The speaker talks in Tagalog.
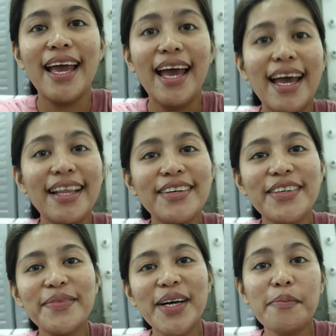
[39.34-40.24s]

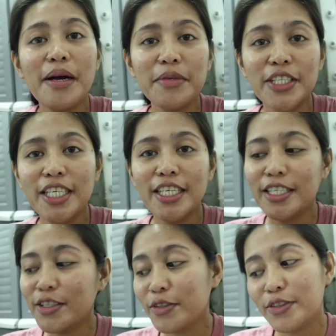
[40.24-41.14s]
Hello, mga
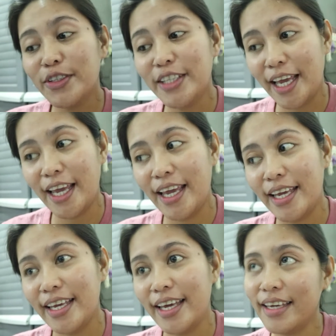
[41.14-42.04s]
mamshi. So,
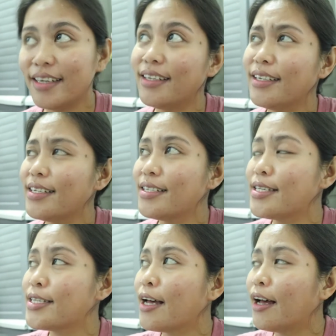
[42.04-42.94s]
today
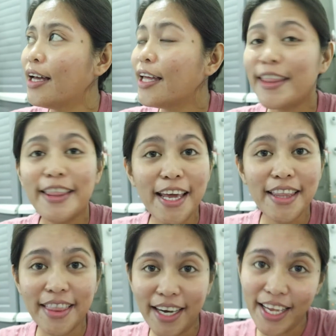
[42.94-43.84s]
is
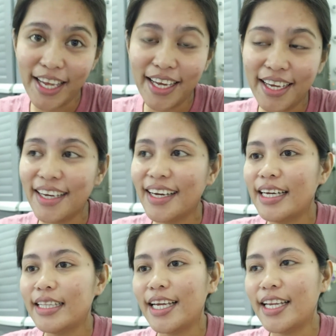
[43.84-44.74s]
day
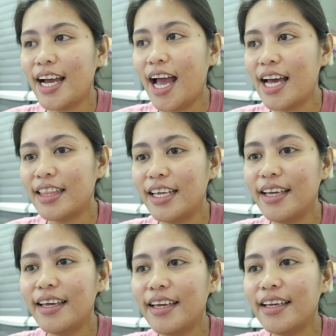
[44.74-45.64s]
3 na ng
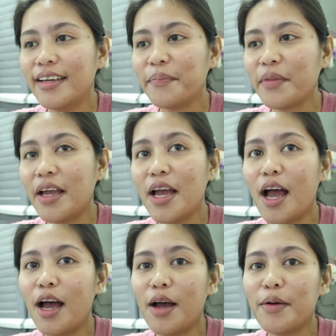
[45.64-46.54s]
ating
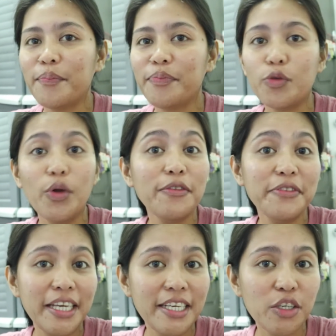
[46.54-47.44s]
um, 12
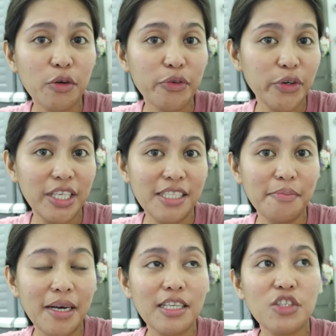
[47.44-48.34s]
days of
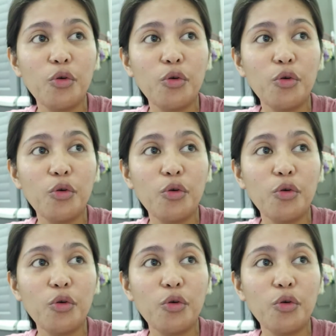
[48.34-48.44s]
Christmas.